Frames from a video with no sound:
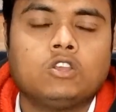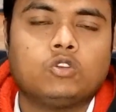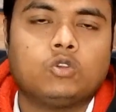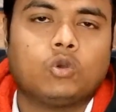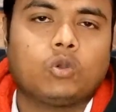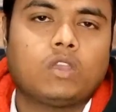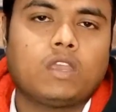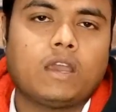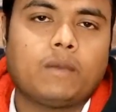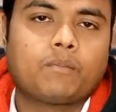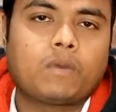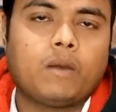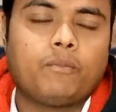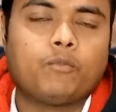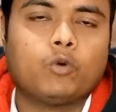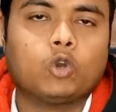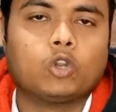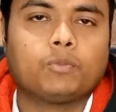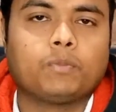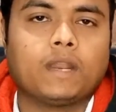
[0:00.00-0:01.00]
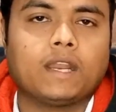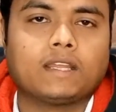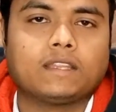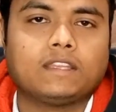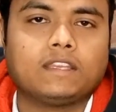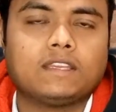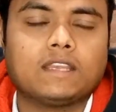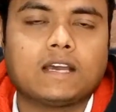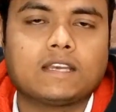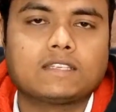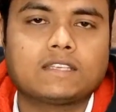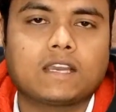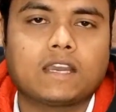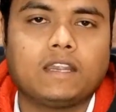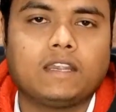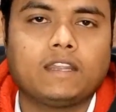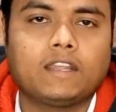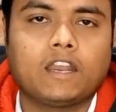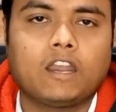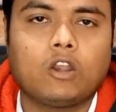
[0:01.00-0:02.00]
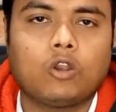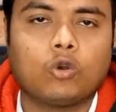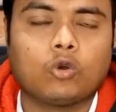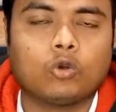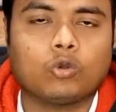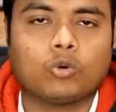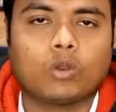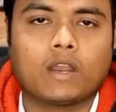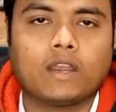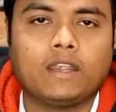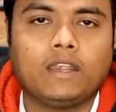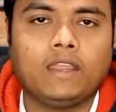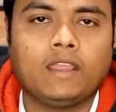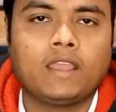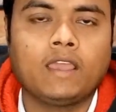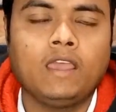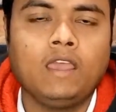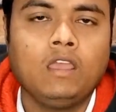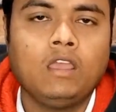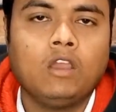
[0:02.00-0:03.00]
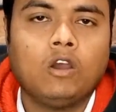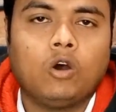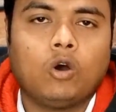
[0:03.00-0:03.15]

जो कि आपका पोर्ट पर लगती है जहाँ से कंटेनर लोड हो रहा है ठीक है